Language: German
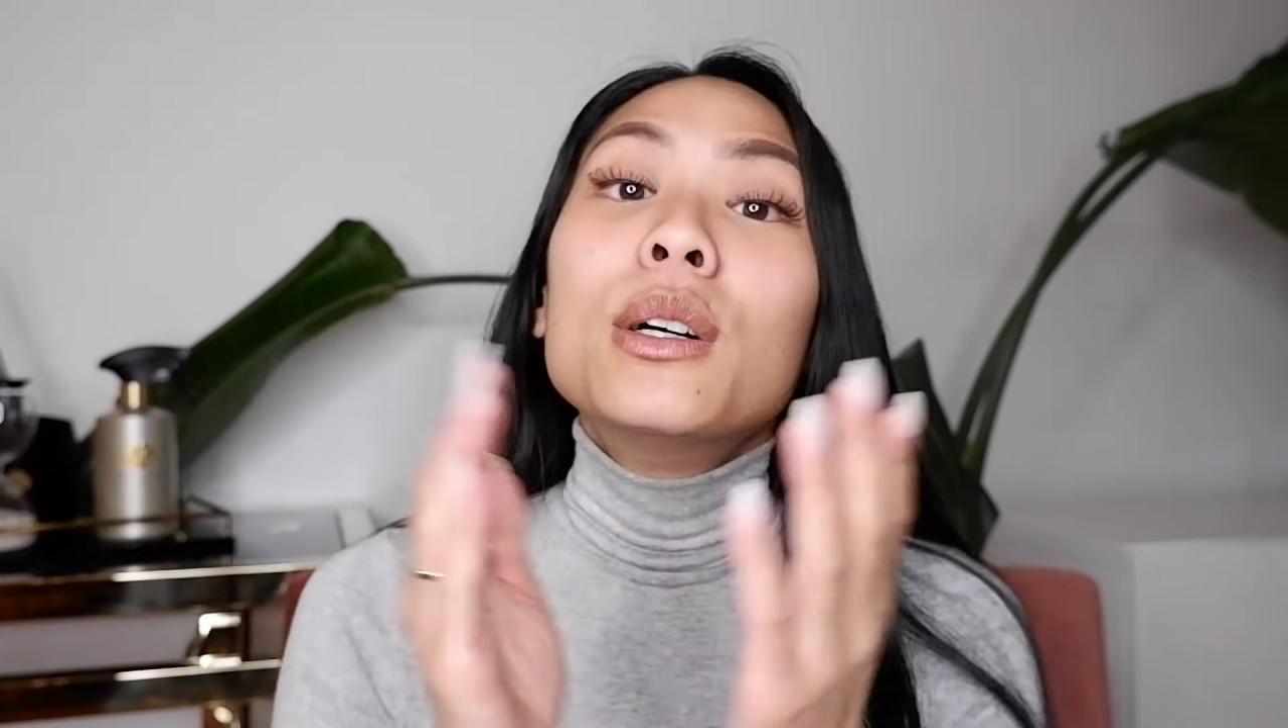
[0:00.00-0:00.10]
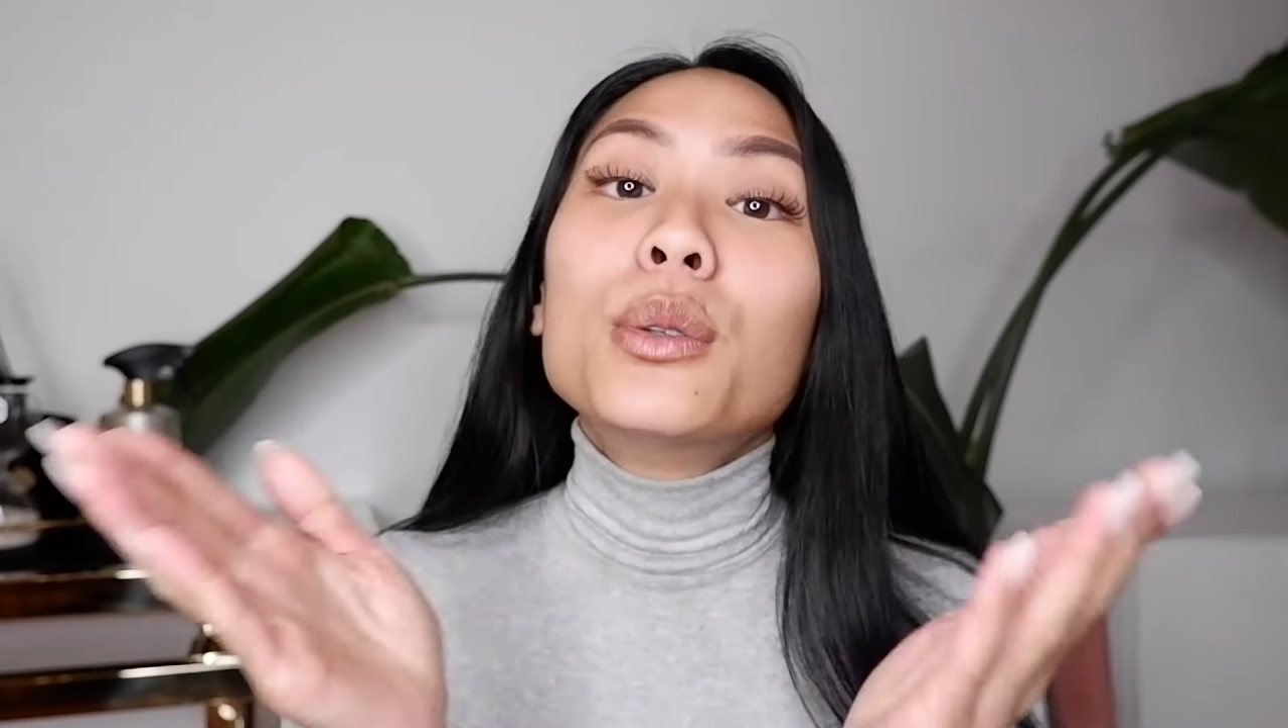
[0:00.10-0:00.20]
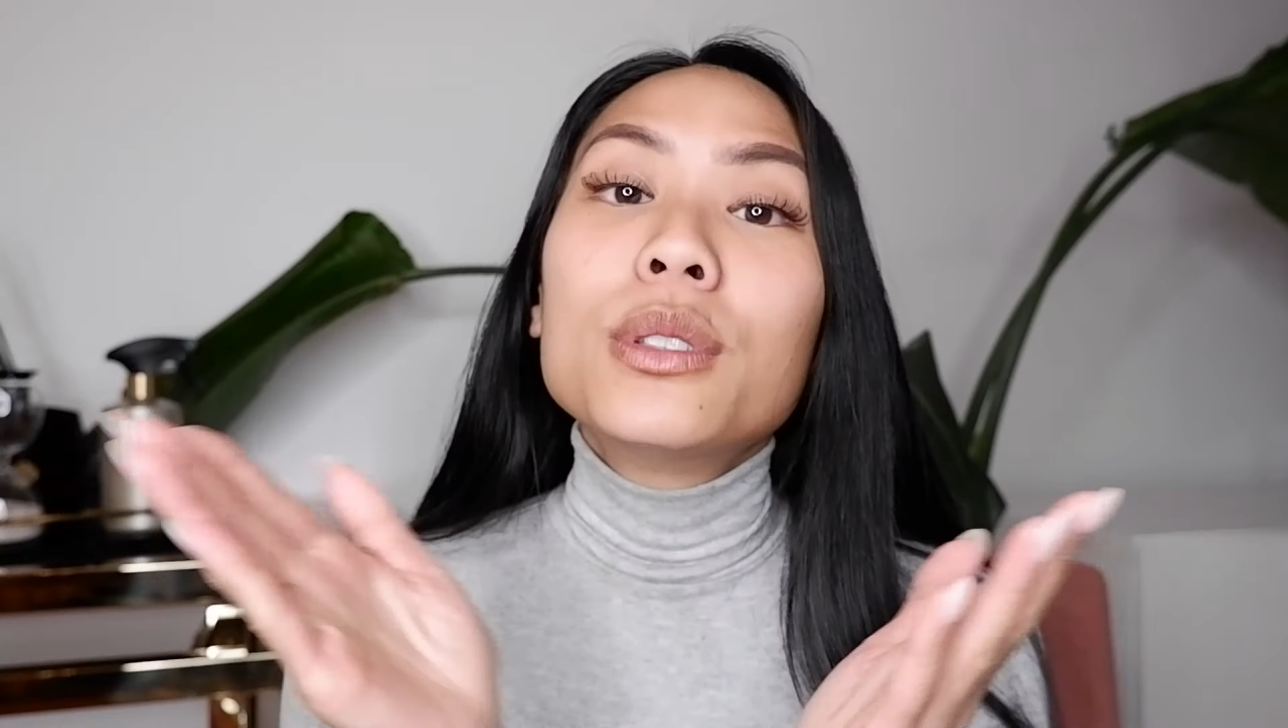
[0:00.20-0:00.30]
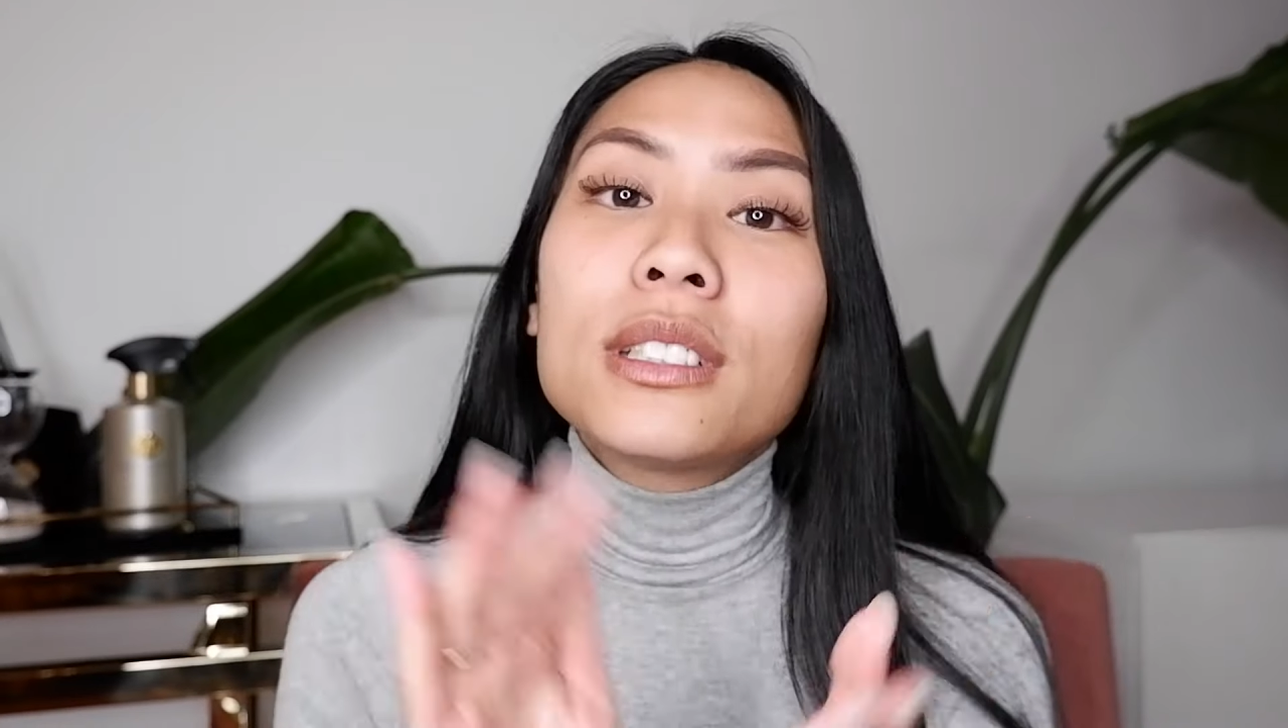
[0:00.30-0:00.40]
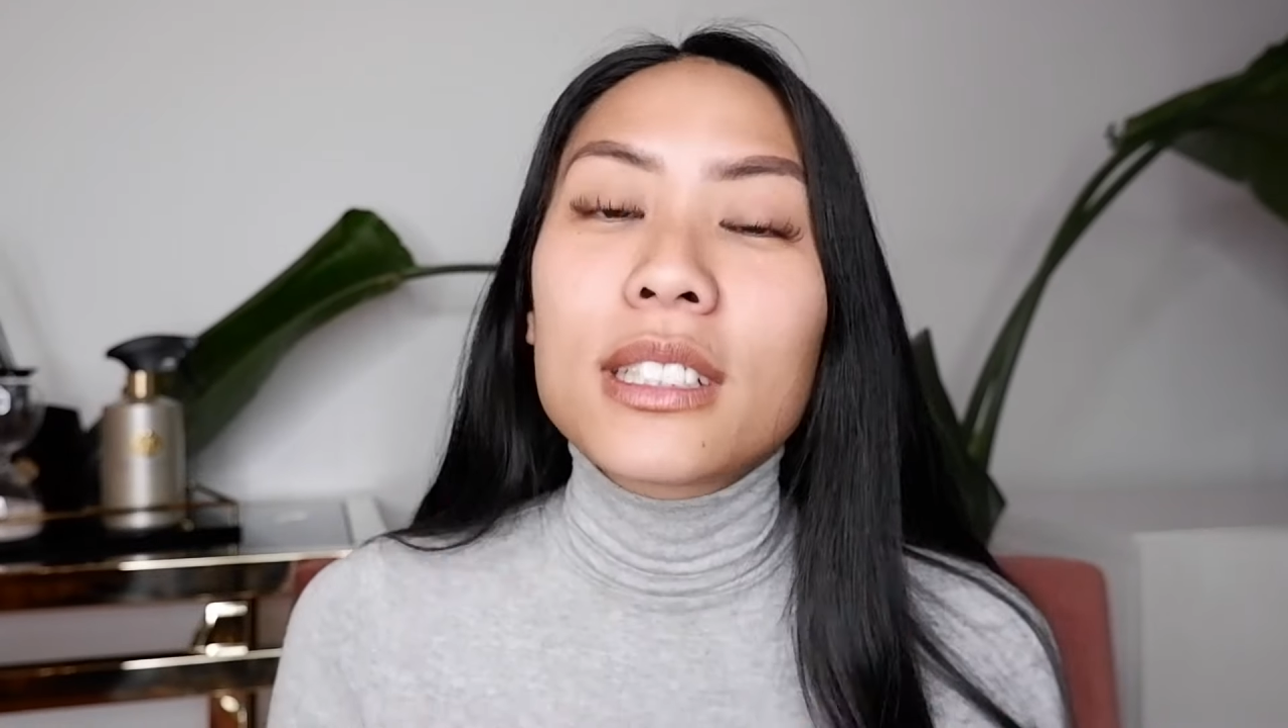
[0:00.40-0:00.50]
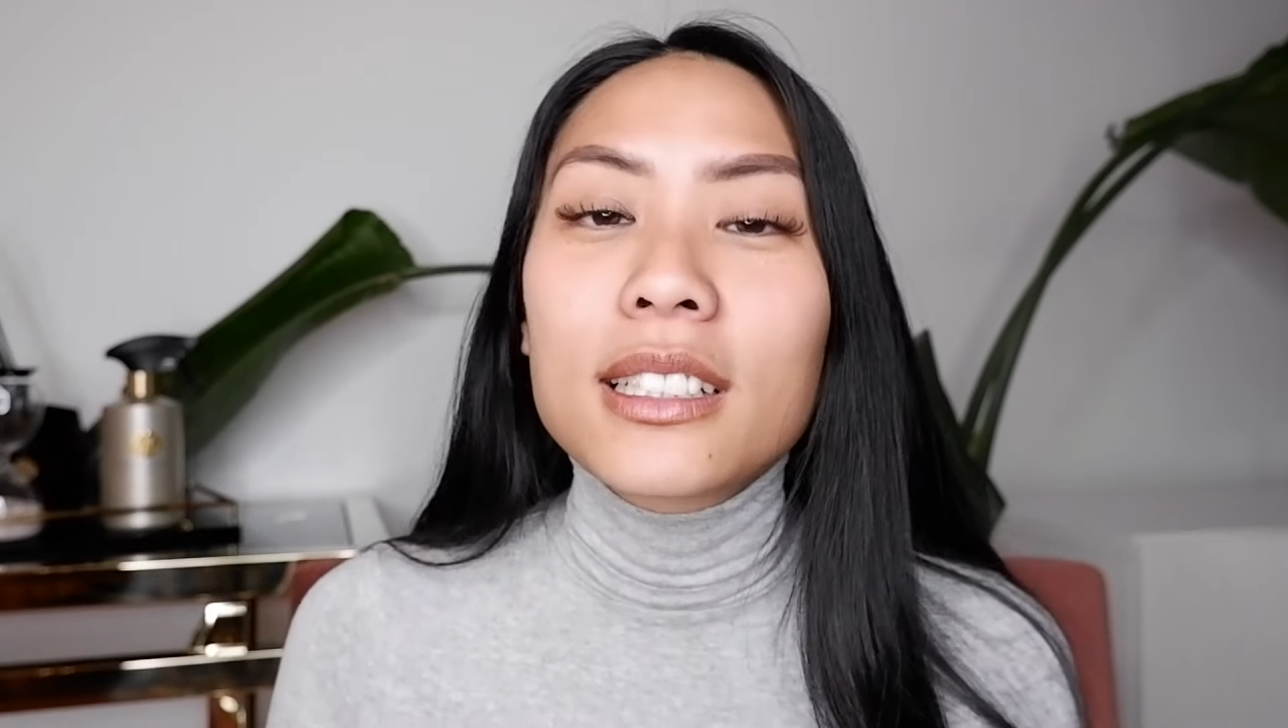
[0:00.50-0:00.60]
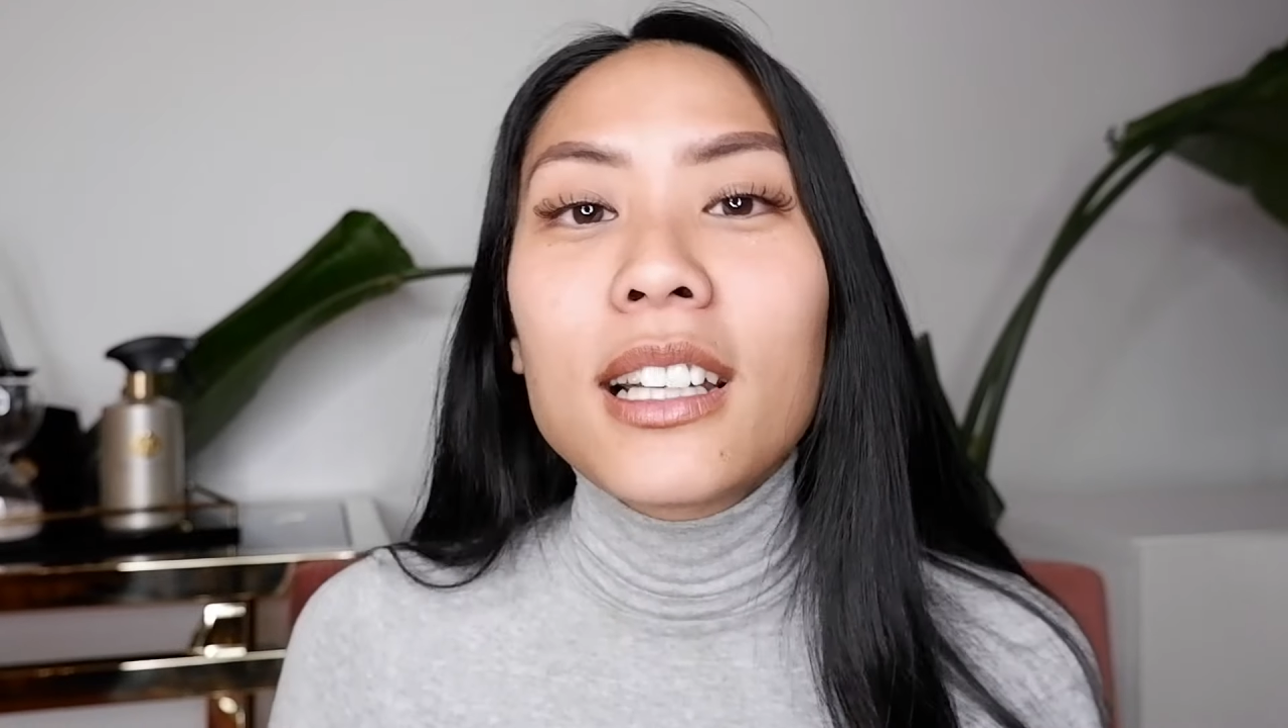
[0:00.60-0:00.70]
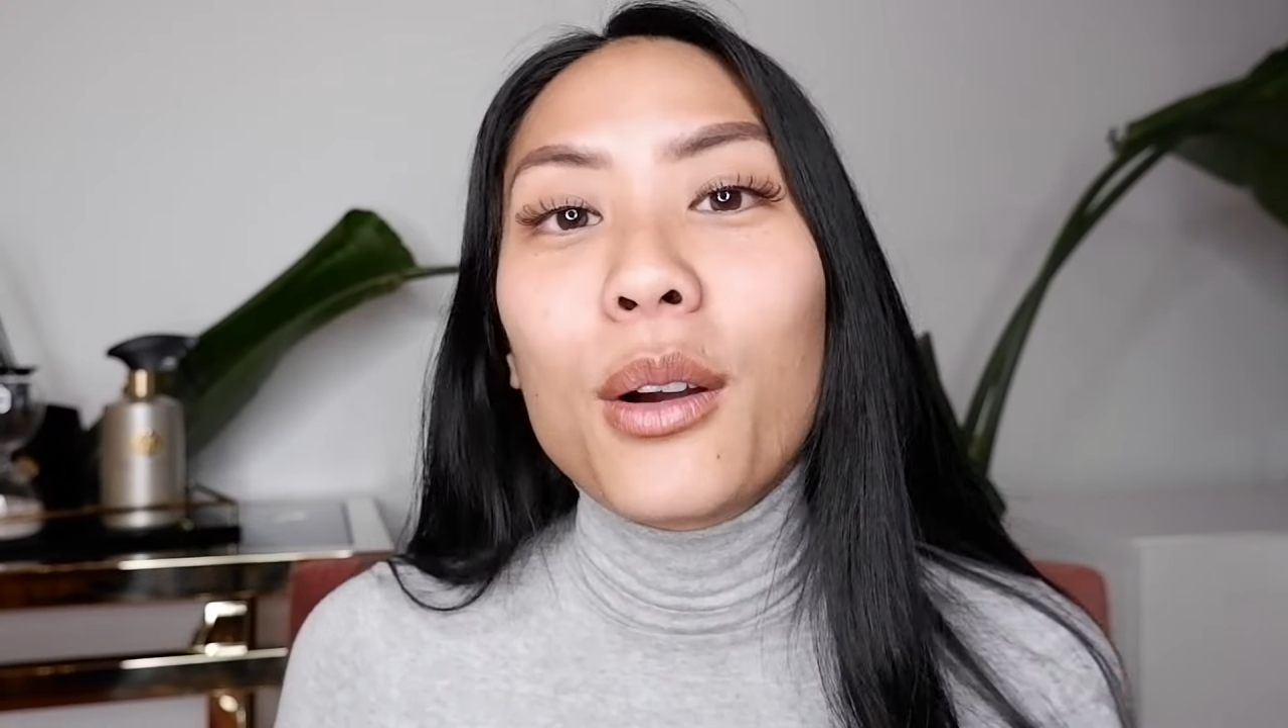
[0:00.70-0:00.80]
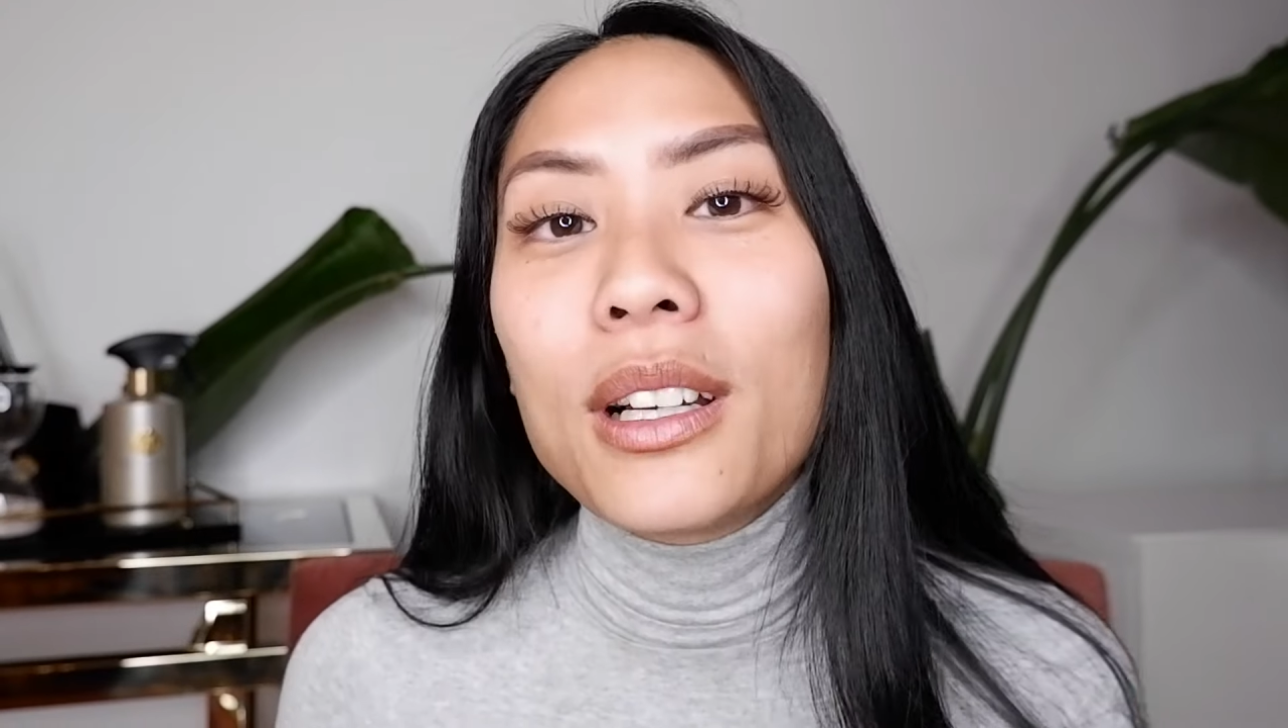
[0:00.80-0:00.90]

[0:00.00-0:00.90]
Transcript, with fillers: Und genau,